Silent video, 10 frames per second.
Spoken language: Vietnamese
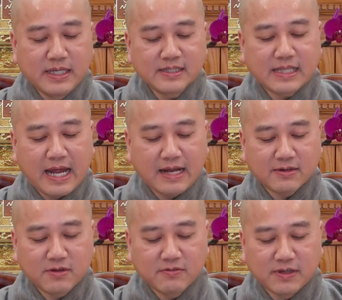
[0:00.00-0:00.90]
hiến
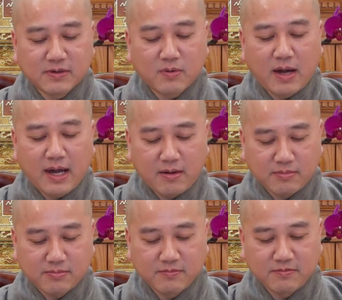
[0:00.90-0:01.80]
tạng cho Viện Khoa
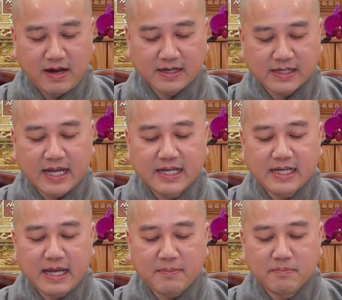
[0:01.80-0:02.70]
học và cấy
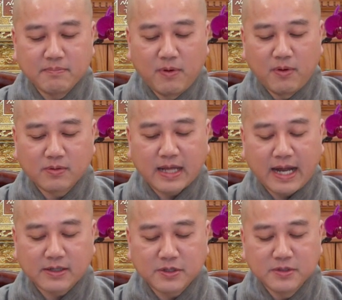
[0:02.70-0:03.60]
ghép mô
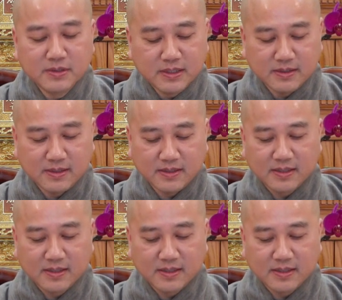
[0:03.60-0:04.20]
tạng cứu người.